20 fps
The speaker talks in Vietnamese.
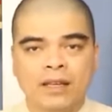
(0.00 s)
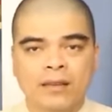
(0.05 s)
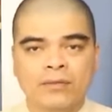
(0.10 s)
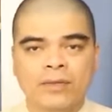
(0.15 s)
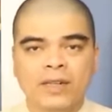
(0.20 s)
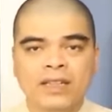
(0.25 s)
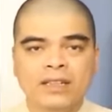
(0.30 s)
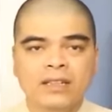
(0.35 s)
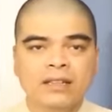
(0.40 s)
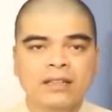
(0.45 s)

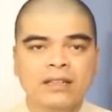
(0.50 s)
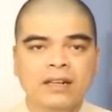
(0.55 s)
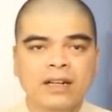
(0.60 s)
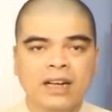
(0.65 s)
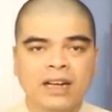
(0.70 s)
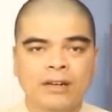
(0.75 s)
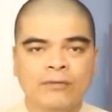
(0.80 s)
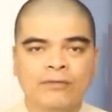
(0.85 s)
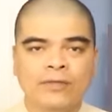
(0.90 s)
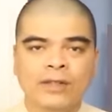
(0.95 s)
Với những
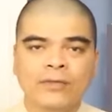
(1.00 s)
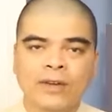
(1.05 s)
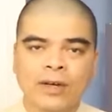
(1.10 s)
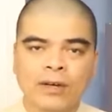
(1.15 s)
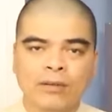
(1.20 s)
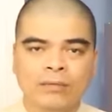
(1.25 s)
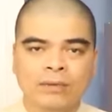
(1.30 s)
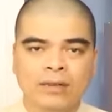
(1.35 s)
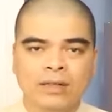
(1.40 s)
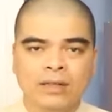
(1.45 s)
người làm văn
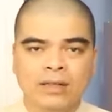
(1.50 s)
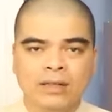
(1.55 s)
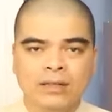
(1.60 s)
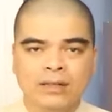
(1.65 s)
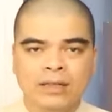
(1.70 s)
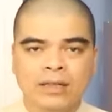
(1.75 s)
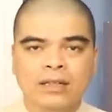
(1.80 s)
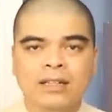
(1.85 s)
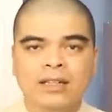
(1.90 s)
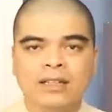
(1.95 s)
phòng
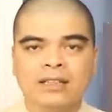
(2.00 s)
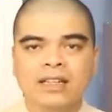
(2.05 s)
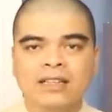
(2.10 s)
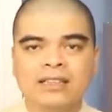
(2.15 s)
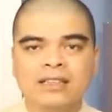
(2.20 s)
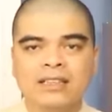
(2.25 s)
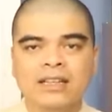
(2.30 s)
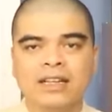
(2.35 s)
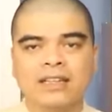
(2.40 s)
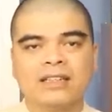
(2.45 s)
thì người ta
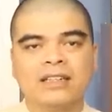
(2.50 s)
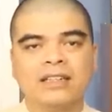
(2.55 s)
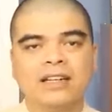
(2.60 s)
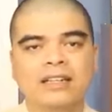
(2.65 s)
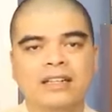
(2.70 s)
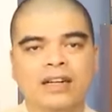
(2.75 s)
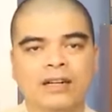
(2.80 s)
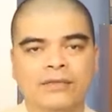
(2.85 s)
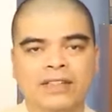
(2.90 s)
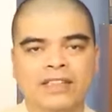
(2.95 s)
sẽ đặt
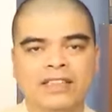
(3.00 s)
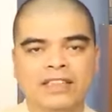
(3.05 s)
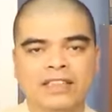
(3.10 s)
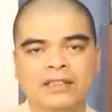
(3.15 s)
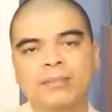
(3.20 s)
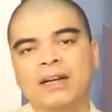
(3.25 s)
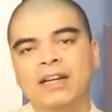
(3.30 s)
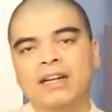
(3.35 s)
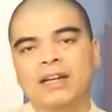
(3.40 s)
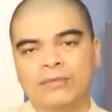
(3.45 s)
cây ở vị
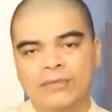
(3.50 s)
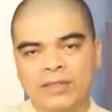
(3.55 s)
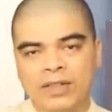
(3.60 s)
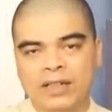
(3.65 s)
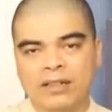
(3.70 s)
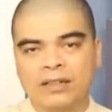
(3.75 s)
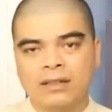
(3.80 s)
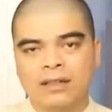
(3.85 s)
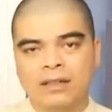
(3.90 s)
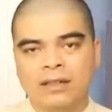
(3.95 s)
trí bàn làm
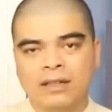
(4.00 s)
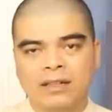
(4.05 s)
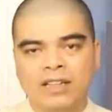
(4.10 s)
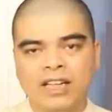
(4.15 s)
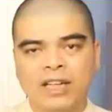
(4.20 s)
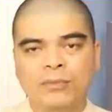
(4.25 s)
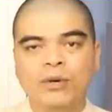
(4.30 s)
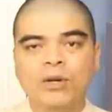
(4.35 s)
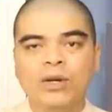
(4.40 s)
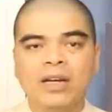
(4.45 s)
việc
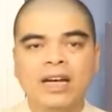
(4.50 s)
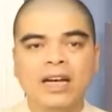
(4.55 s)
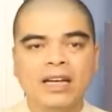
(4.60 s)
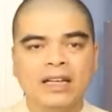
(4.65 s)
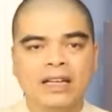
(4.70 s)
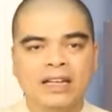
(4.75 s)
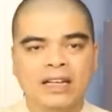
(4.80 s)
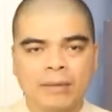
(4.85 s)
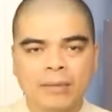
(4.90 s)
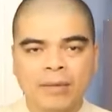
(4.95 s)
để mỗi
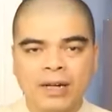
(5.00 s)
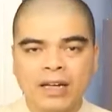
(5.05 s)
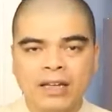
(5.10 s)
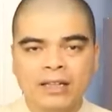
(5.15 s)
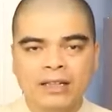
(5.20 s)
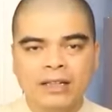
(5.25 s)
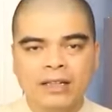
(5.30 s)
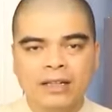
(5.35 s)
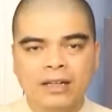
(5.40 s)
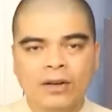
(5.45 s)
ngày ngắm
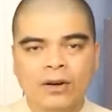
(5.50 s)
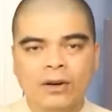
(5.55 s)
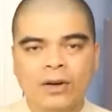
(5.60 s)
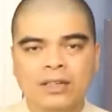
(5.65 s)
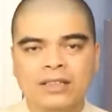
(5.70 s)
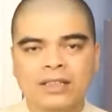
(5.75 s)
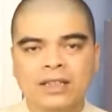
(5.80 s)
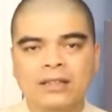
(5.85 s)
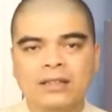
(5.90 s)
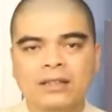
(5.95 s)
cây,
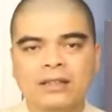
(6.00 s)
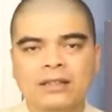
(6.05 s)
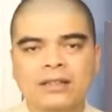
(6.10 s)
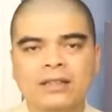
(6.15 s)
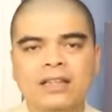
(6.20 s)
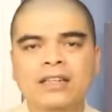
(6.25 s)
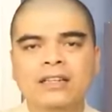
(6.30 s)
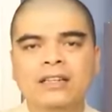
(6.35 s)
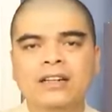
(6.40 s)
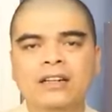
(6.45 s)
họ sẽ
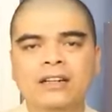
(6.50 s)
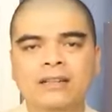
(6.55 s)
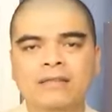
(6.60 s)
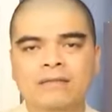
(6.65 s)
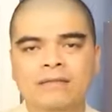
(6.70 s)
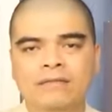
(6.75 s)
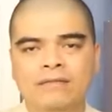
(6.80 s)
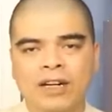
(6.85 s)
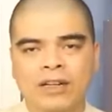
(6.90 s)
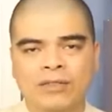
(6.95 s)
tin
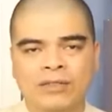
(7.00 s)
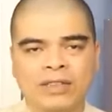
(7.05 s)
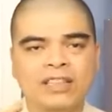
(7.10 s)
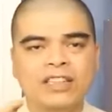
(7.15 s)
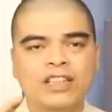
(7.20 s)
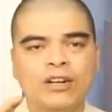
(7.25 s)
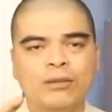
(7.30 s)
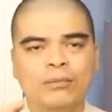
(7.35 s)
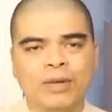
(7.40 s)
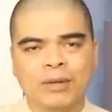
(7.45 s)
hơn vào
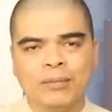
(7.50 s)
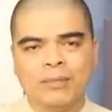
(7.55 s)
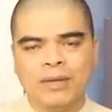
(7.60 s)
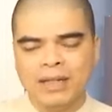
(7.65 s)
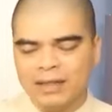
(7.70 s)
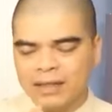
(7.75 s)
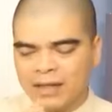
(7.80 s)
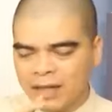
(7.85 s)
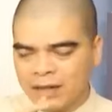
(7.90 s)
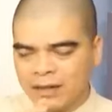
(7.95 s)
những điều may
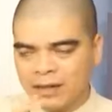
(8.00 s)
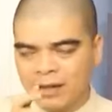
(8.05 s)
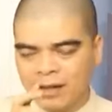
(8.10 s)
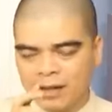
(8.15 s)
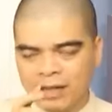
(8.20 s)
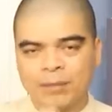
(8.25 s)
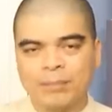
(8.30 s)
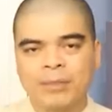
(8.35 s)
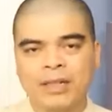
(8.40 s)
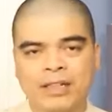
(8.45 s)
mắn đang
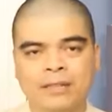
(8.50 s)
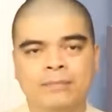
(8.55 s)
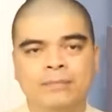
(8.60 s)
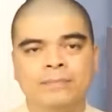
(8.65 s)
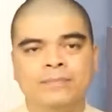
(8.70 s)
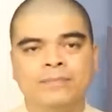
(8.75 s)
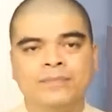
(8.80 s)
ở cạnh mình.